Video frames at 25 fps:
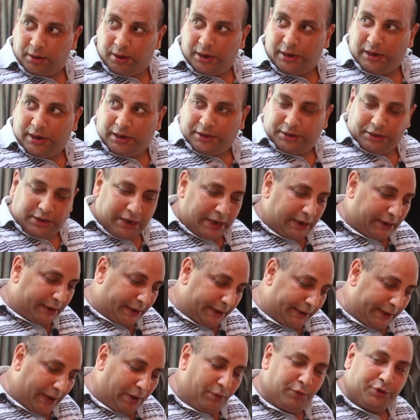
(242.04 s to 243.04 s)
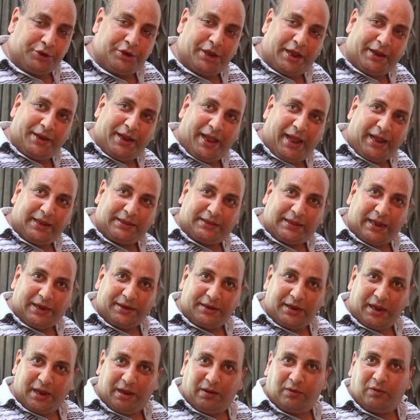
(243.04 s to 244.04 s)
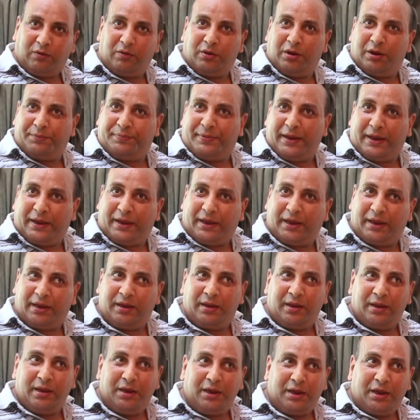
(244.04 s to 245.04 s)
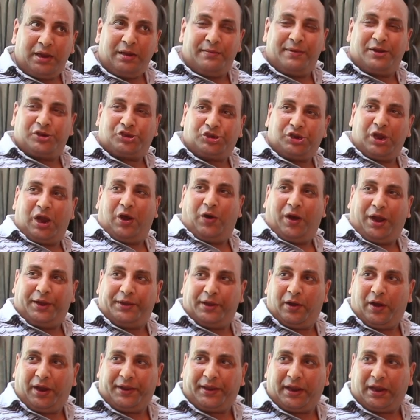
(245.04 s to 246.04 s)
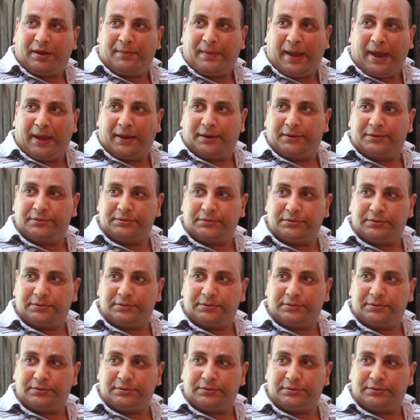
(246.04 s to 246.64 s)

هي دقيقه كده ودقيقه الناحيه الثانيه ويبدا ايه يمشيها واحده واحده كده معاها